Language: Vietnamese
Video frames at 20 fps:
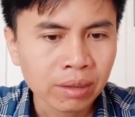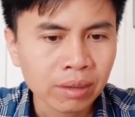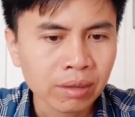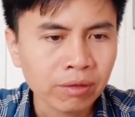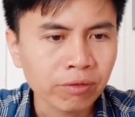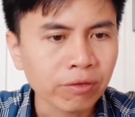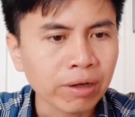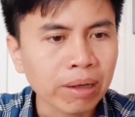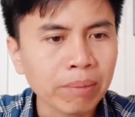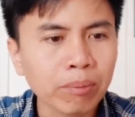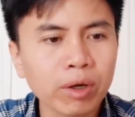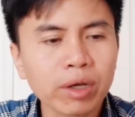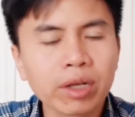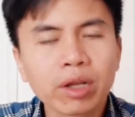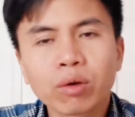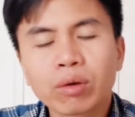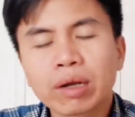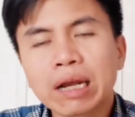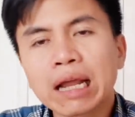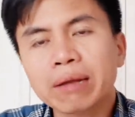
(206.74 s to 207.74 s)
và một
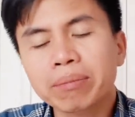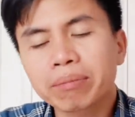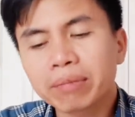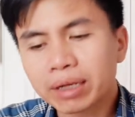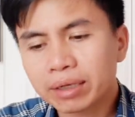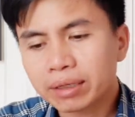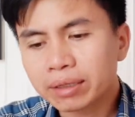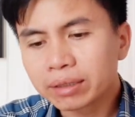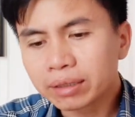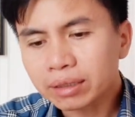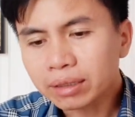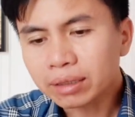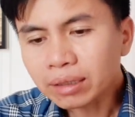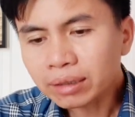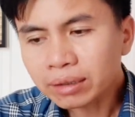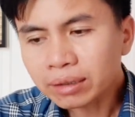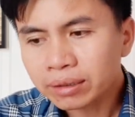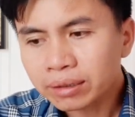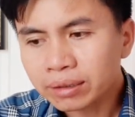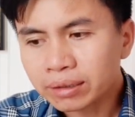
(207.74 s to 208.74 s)
điều đặc biệt
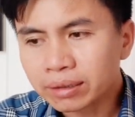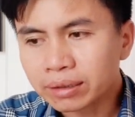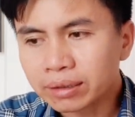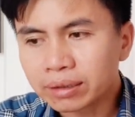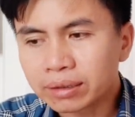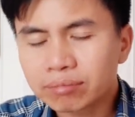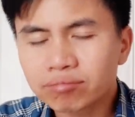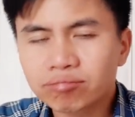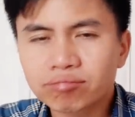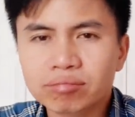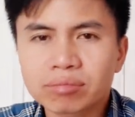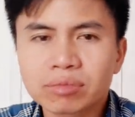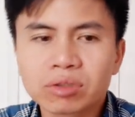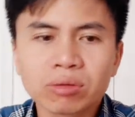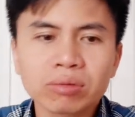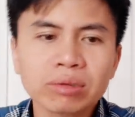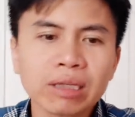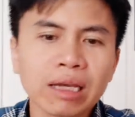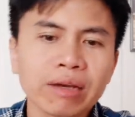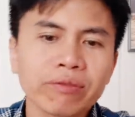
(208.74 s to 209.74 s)
nữa thì
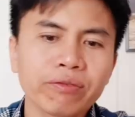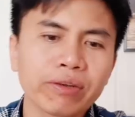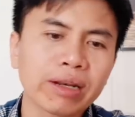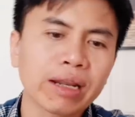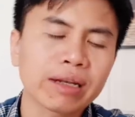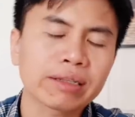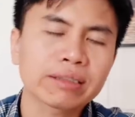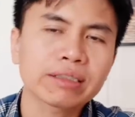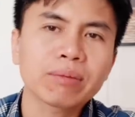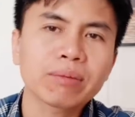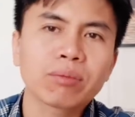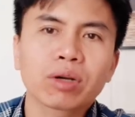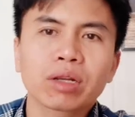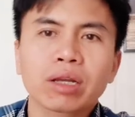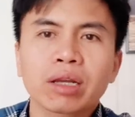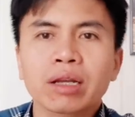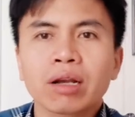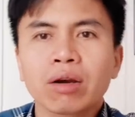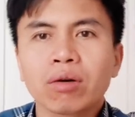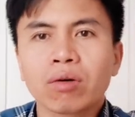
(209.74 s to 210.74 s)
chúng ta phải đặt ra một
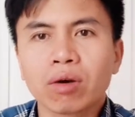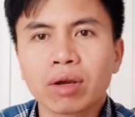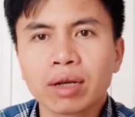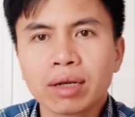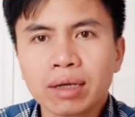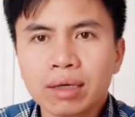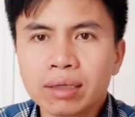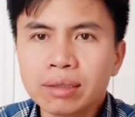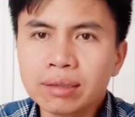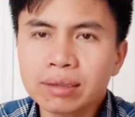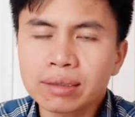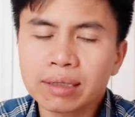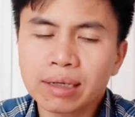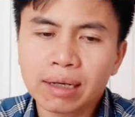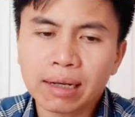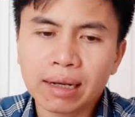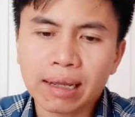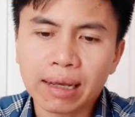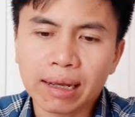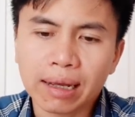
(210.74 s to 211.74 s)
cái câu hỏi lớn
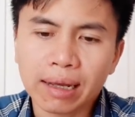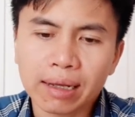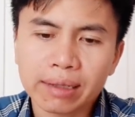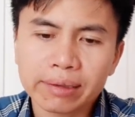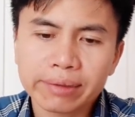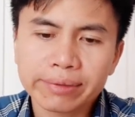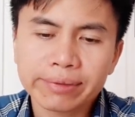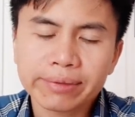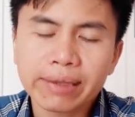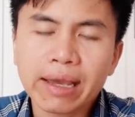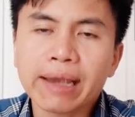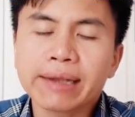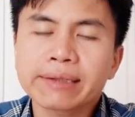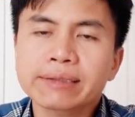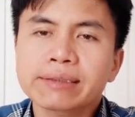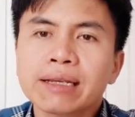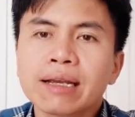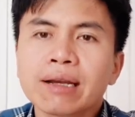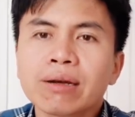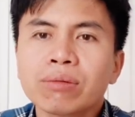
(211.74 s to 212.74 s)
là tại
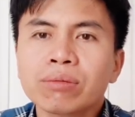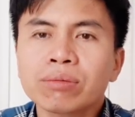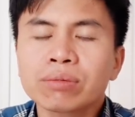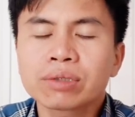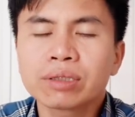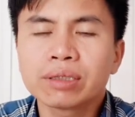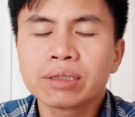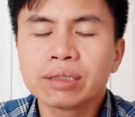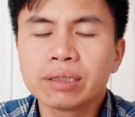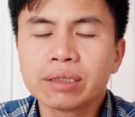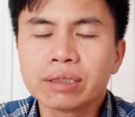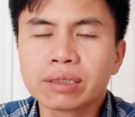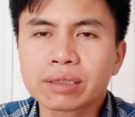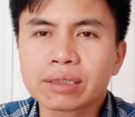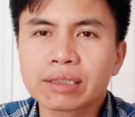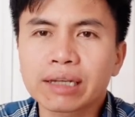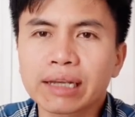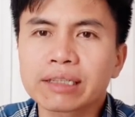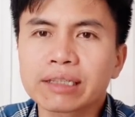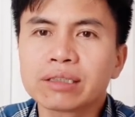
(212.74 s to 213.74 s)
sao thì
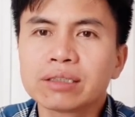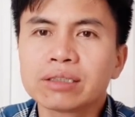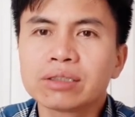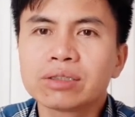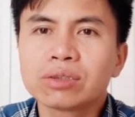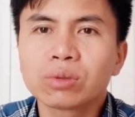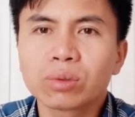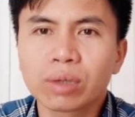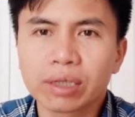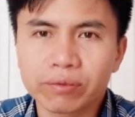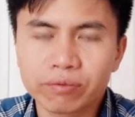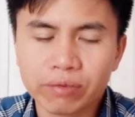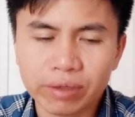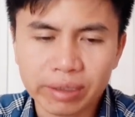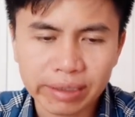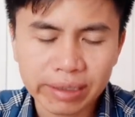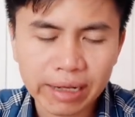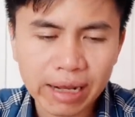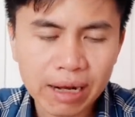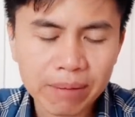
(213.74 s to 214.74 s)
ngành du lịch
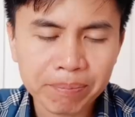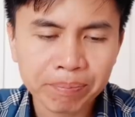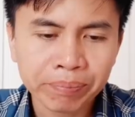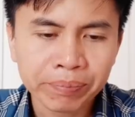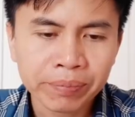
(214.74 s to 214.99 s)
Việt Nam